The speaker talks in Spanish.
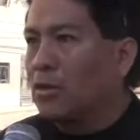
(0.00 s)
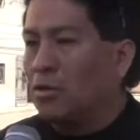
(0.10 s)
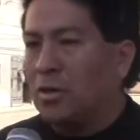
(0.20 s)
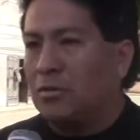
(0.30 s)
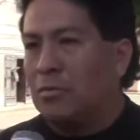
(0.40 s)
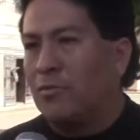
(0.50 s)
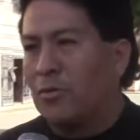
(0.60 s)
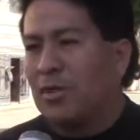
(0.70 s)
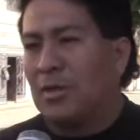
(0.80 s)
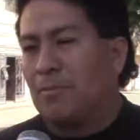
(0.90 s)
yo esa es mi
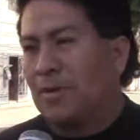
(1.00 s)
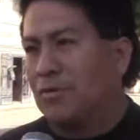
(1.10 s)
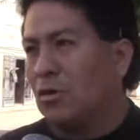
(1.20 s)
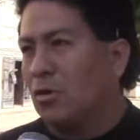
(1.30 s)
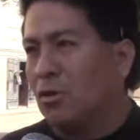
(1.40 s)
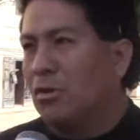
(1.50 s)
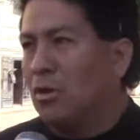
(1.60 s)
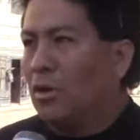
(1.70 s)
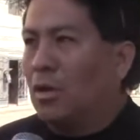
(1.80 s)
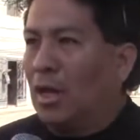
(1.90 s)
forma de expresión
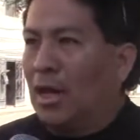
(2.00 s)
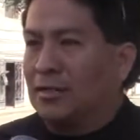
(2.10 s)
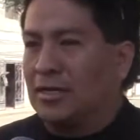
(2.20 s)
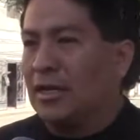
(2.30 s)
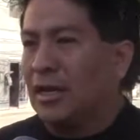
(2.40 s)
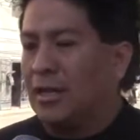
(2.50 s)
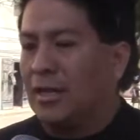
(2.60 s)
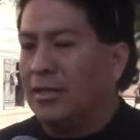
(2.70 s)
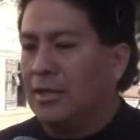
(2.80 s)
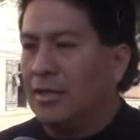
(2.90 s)
acerca
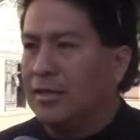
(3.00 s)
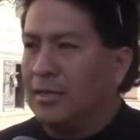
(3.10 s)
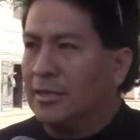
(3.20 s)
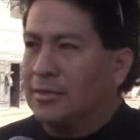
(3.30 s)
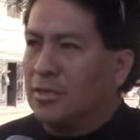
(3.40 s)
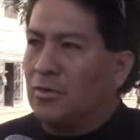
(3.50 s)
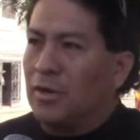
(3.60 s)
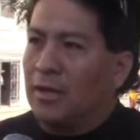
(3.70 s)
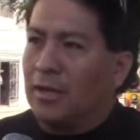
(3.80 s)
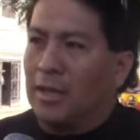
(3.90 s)
del señor
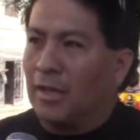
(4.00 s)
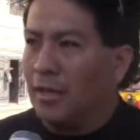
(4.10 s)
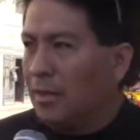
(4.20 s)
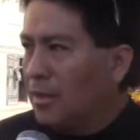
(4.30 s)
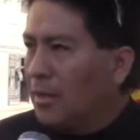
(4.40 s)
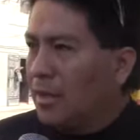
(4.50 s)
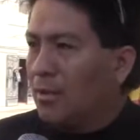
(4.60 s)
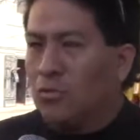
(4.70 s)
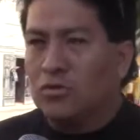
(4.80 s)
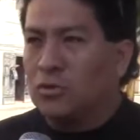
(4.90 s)
Enrique, que
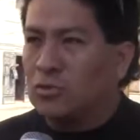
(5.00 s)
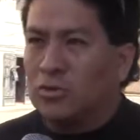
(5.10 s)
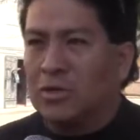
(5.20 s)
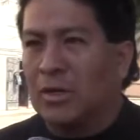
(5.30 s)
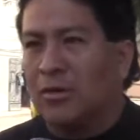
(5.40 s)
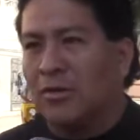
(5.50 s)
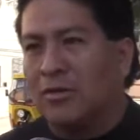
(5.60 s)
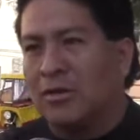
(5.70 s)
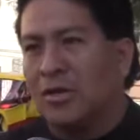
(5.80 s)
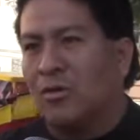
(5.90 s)
muchos muchos trabajadores se
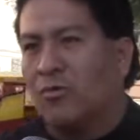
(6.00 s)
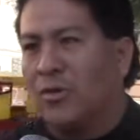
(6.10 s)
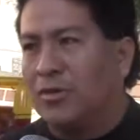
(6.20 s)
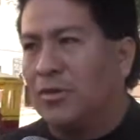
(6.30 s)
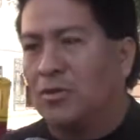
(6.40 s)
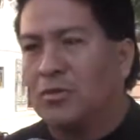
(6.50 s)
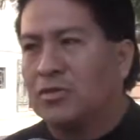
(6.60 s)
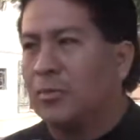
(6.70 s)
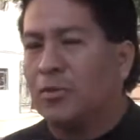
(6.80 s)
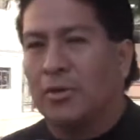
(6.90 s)
sienten ofendidos, no
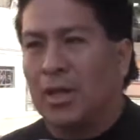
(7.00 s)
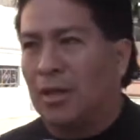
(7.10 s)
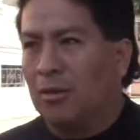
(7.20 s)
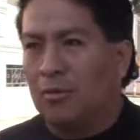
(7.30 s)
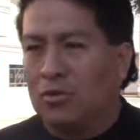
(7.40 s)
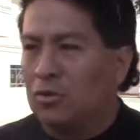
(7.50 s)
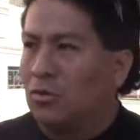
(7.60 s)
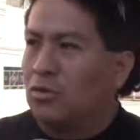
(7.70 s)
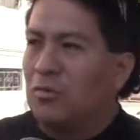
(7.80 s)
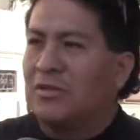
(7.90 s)
sé por qué,
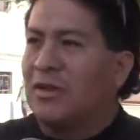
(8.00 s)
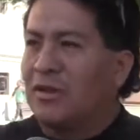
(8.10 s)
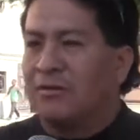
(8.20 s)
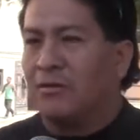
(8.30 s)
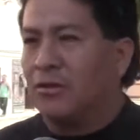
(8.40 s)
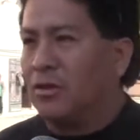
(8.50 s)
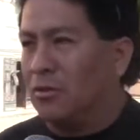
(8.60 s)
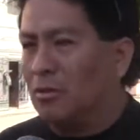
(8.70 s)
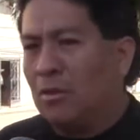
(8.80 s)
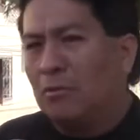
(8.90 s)
otros me dicen
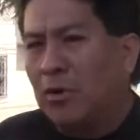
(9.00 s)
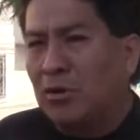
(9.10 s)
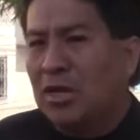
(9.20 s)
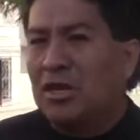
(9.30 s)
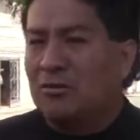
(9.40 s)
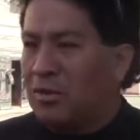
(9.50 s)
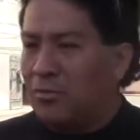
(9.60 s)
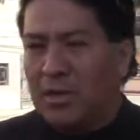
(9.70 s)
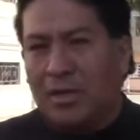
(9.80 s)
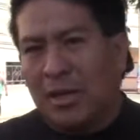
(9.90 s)
resentido, pero quiero decirles
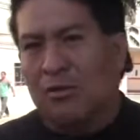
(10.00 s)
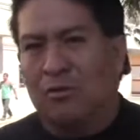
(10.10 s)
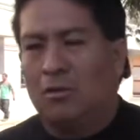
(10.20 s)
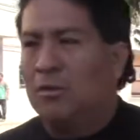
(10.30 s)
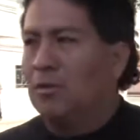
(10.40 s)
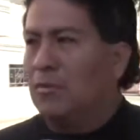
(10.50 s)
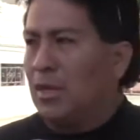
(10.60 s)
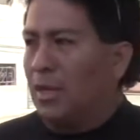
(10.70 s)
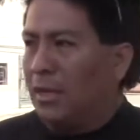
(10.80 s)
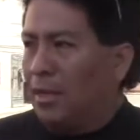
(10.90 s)
bien claro,
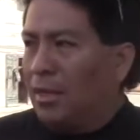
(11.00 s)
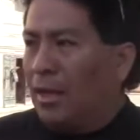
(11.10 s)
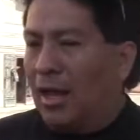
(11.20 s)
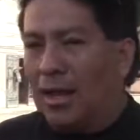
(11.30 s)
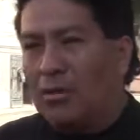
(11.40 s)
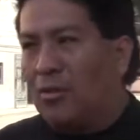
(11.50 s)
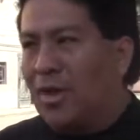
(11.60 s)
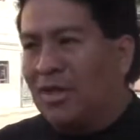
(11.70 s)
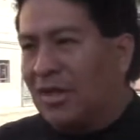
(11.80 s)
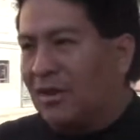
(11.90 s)
mire, acá no
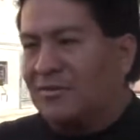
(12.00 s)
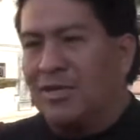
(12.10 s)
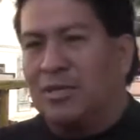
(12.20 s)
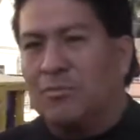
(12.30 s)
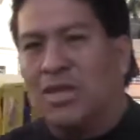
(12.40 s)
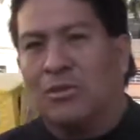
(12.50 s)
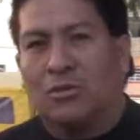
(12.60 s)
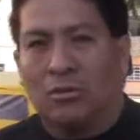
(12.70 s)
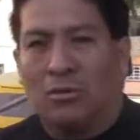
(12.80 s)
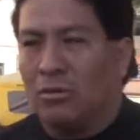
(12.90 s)
hay que
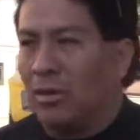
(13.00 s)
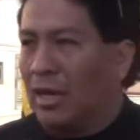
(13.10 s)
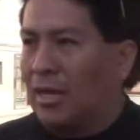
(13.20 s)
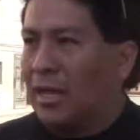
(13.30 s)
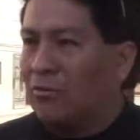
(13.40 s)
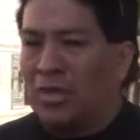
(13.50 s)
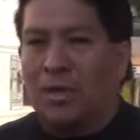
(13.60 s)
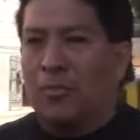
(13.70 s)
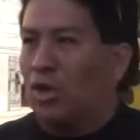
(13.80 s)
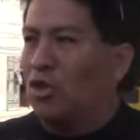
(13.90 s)
resentimiento, acá no es que
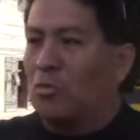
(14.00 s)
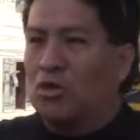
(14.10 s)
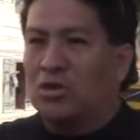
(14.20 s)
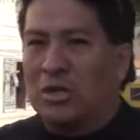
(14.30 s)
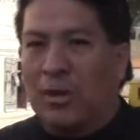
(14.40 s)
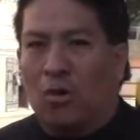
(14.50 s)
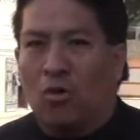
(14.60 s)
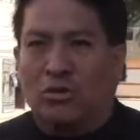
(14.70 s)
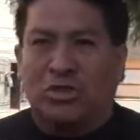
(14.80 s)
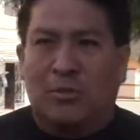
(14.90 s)
porque no me dio trabajo
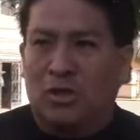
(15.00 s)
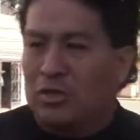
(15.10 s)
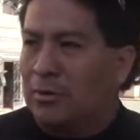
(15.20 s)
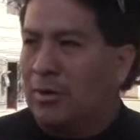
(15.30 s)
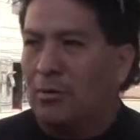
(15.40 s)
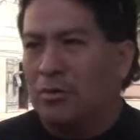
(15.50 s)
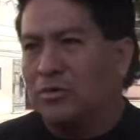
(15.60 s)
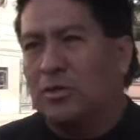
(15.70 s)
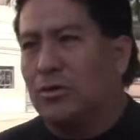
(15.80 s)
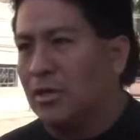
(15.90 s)
o sí me dio trabajo, no
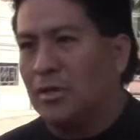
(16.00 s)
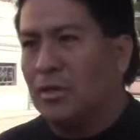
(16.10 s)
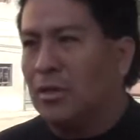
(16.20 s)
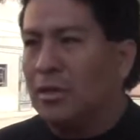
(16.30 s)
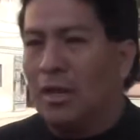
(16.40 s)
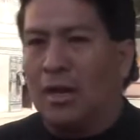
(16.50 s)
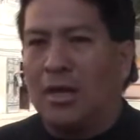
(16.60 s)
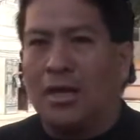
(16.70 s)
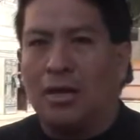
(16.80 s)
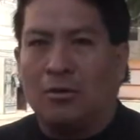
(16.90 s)
señores,
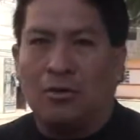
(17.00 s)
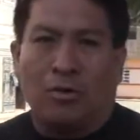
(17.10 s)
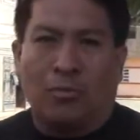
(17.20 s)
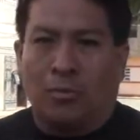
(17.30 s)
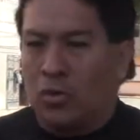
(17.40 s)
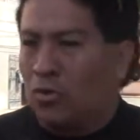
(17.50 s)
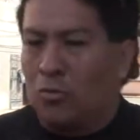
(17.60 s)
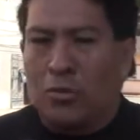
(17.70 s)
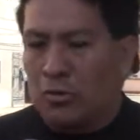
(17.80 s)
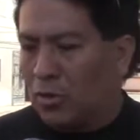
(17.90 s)
acá yo, yo
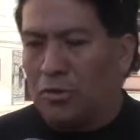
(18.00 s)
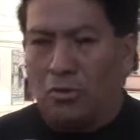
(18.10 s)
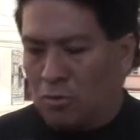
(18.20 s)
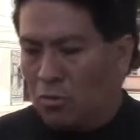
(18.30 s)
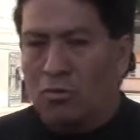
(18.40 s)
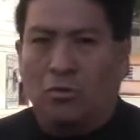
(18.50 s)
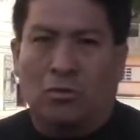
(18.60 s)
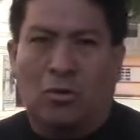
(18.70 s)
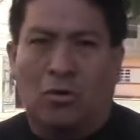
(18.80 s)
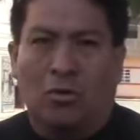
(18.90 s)
demuestro que soy un
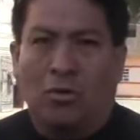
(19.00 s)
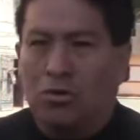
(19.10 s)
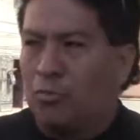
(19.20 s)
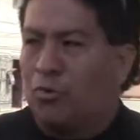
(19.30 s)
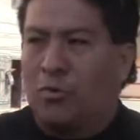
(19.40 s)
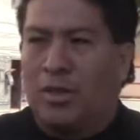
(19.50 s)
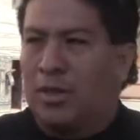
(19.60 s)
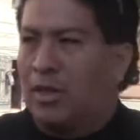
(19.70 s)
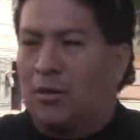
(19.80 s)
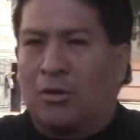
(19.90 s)
conductor, yo puedo
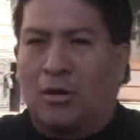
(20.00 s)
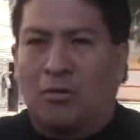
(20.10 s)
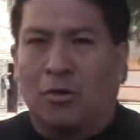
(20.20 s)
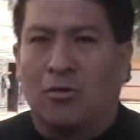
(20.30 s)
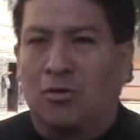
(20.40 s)
manejar los carros que yo